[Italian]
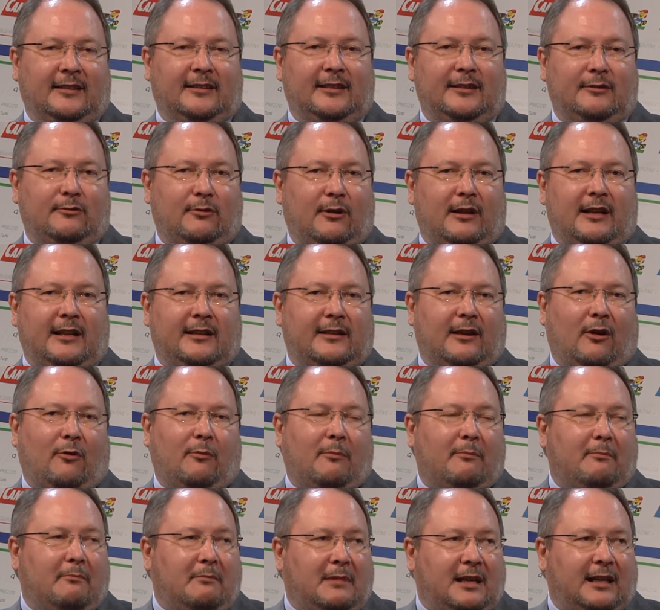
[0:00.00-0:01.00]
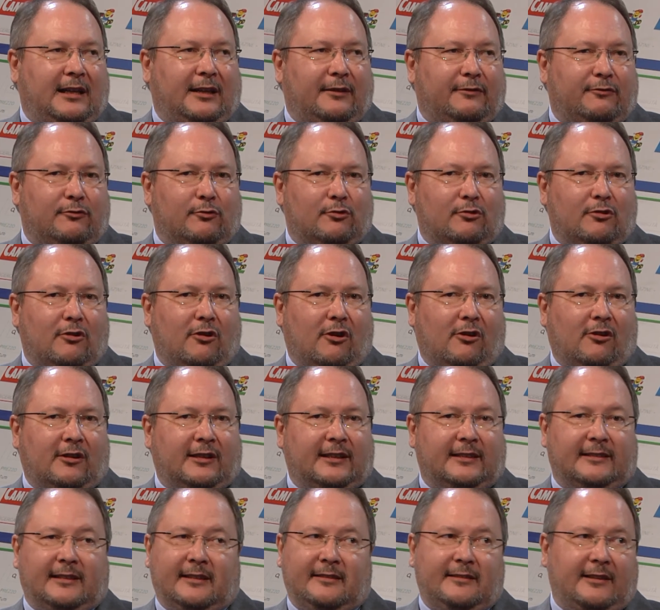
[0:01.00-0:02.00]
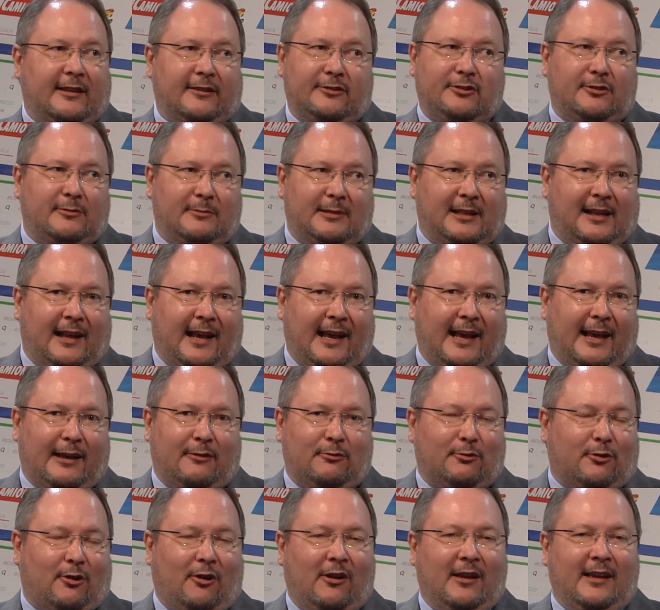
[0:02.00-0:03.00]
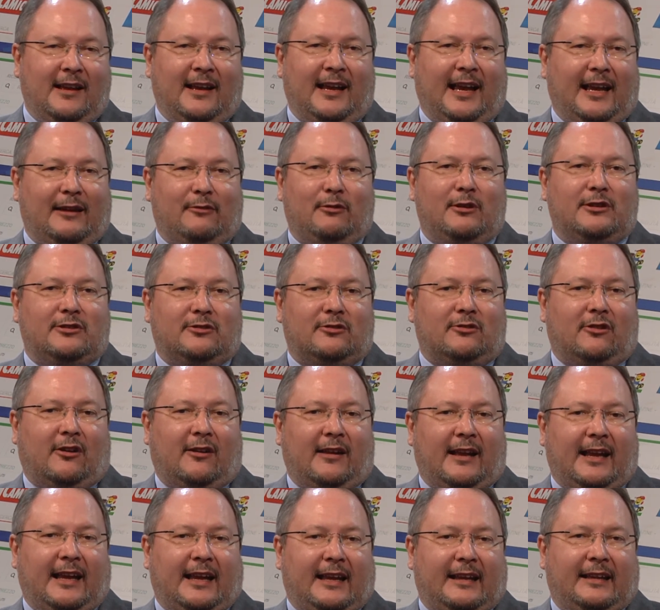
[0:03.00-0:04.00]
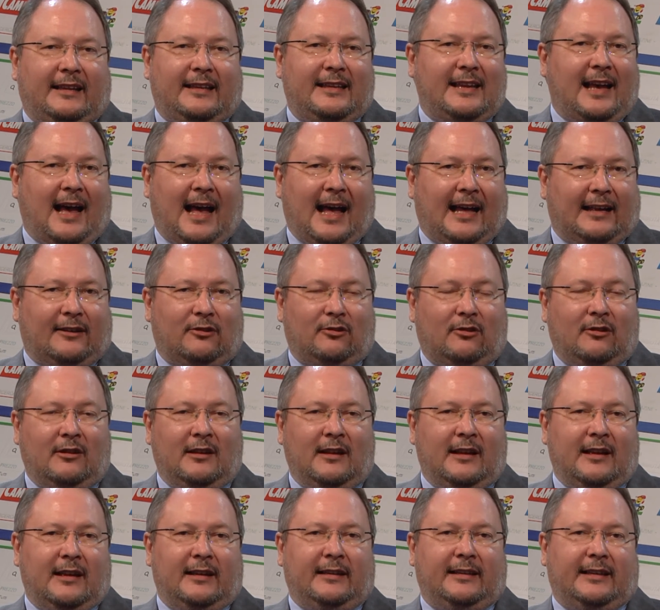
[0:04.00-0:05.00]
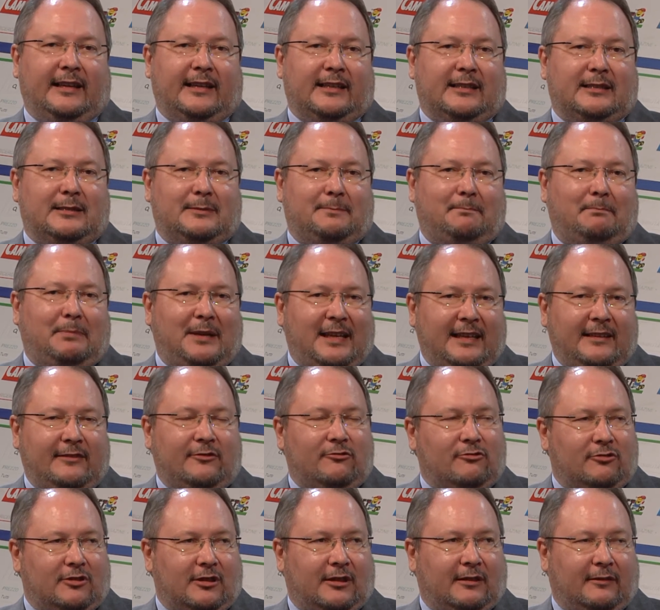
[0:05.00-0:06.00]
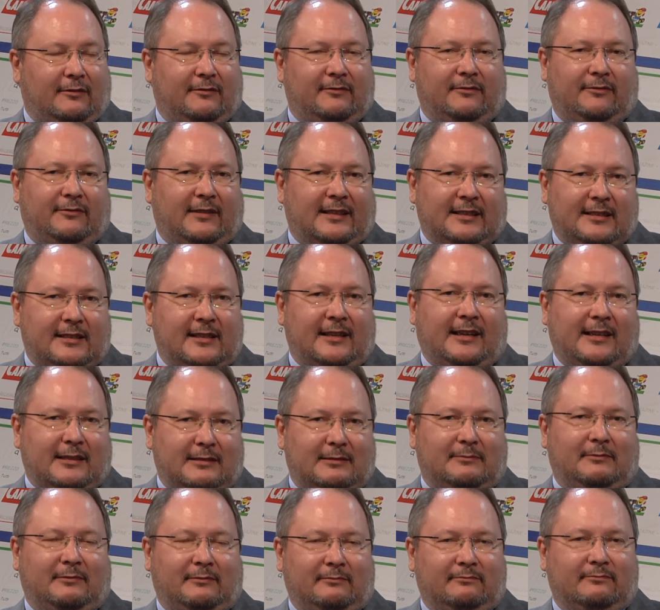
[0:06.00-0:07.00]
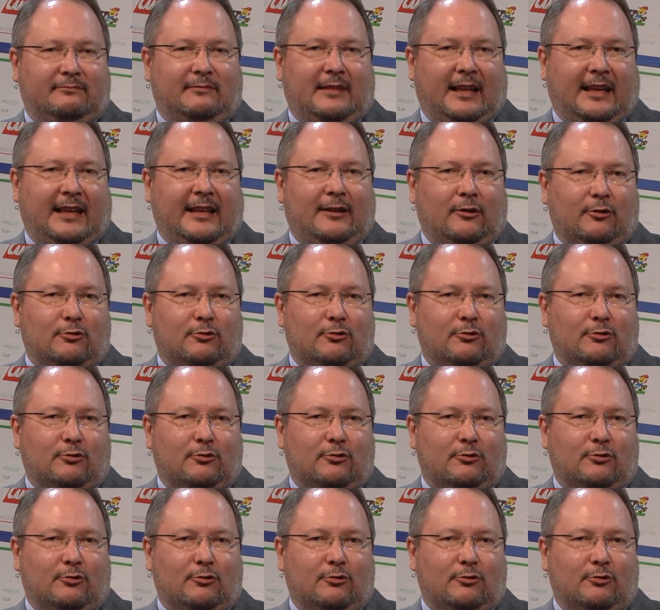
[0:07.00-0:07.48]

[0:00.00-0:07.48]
di quelli da un mini furgone da 10.000 euro e questo è chiaro che spinge, fa sì che mm, i